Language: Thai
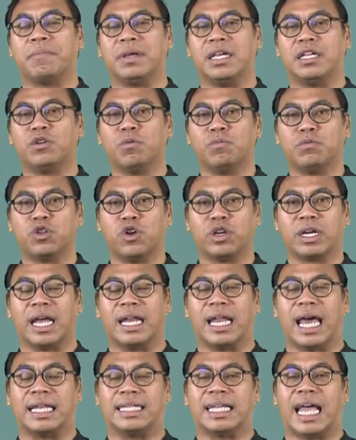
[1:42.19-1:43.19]
มีชุมชนข
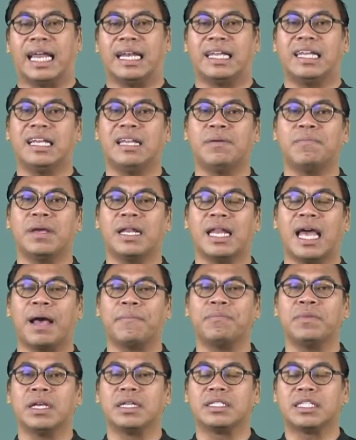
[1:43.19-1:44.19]
นาดใหญ่ที่ริมแม่
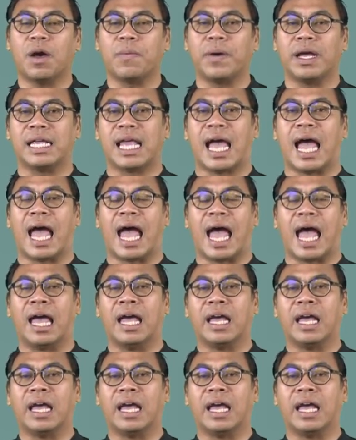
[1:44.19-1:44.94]
น้ำ เจ้าพยา